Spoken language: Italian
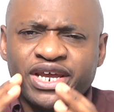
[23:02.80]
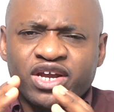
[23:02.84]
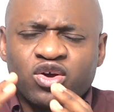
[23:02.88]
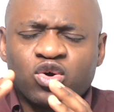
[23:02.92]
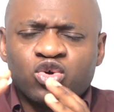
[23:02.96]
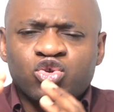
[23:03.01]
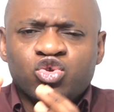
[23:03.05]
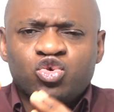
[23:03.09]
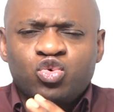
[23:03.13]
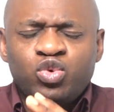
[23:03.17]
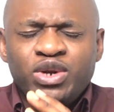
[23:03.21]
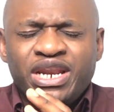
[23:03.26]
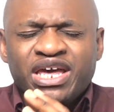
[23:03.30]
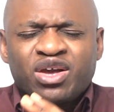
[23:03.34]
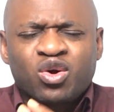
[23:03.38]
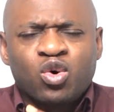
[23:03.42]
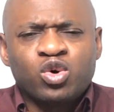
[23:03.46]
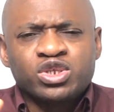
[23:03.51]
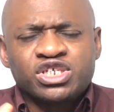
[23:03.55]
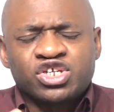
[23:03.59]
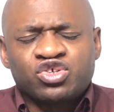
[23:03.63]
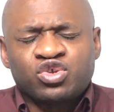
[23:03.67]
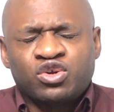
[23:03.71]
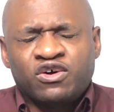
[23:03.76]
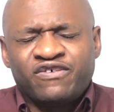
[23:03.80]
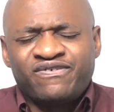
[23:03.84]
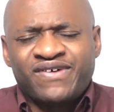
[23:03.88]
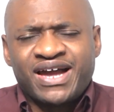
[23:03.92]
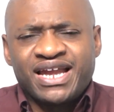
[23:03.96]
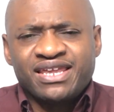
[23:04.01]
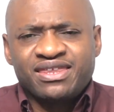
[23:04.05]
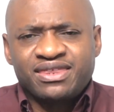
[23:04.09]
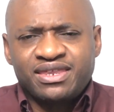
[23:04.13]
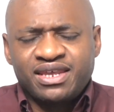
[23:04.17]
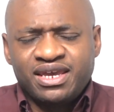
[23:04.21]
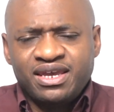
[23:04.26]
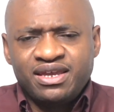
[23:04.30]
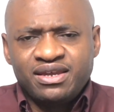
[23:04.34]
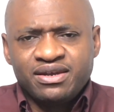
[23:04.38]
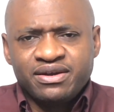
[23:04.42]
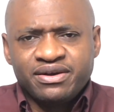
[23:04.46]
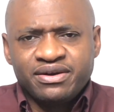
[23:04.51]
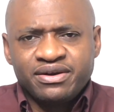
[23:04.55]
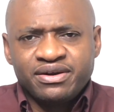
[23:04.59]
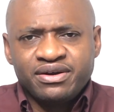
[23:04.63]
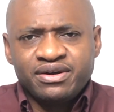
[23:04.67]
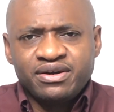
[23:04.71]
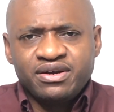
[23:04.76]
con cui le cose sono fatte,
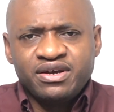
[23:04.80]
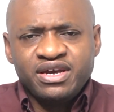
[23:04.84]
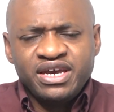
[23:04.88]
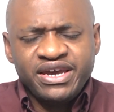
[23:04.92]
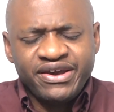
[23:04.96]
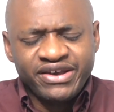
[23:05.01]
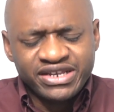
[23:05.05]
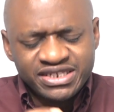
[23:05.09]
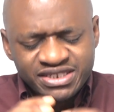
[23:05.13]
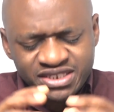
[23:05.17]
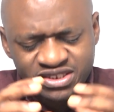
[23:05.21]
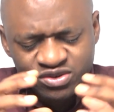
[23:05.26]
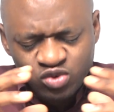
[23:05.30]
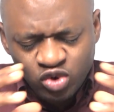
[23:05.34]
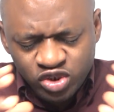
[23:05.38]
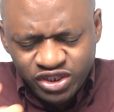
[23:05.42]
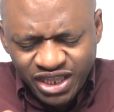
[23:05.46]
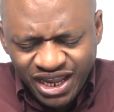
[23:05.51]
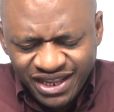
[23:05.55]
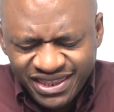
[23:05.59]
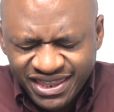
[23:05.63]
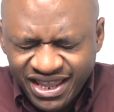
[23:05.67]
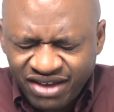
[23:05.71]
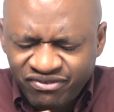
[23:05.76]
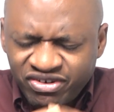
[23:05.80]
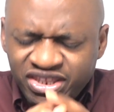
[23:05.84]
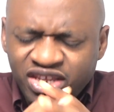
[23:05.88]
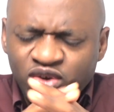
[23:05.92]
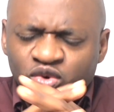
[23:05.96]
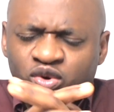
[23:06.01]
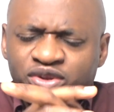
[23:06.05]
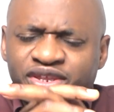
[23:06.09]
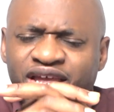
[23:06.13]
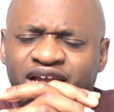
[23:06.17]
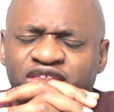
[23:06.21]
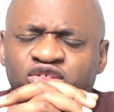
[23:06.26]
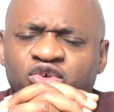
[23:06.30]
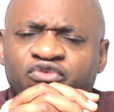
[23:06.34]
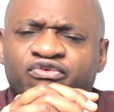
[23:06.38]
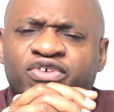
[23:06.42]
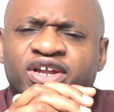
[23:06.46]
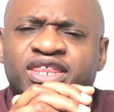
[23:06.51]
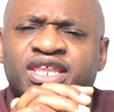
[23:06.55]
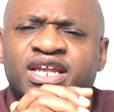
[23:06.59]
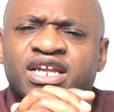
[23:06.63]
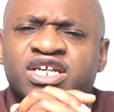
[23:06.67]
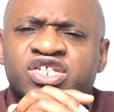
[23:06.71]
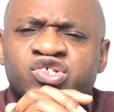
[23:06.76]
notate, avete notato,
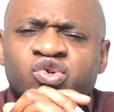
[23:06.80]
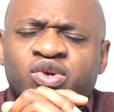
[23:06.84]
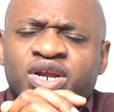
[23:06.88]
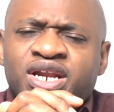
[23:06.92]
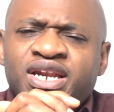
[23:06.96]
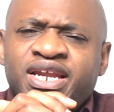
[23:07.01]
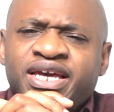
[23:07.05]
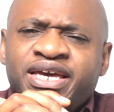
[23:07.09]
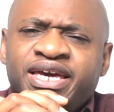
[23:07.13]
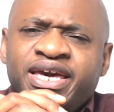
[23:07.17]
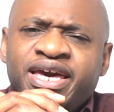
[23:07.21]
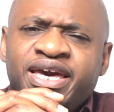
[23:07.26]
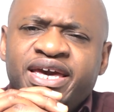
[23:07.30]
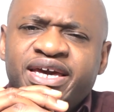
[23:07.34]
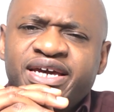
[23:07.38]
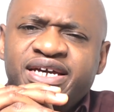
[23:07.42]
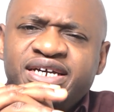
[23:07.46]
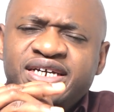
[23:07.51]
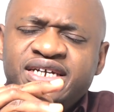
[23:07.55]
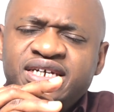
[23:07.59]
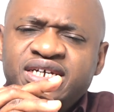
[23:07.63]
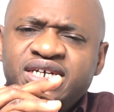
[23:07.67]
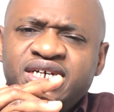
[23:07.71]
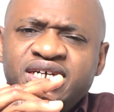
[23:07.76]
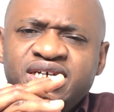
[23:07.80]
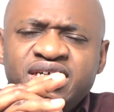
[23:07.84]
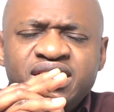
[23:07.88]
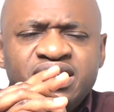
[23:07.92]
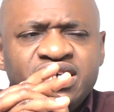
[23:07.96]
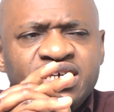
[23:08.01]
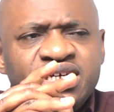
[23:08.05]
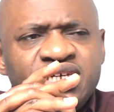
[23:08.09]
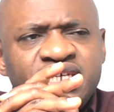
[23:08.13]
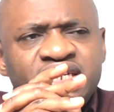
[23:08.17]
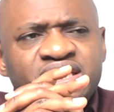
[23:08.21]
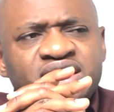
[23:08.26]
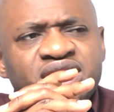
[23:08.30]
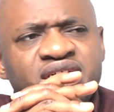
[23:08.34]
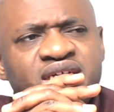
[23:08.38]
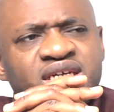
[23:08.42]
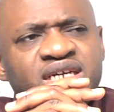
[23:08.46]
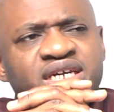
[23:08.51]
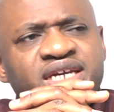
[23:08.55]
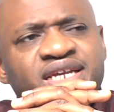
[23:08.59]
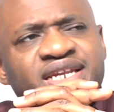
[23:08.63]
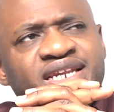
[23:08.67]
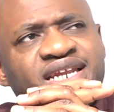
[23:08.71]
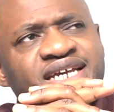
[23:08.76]
fratelli e sorelle, che le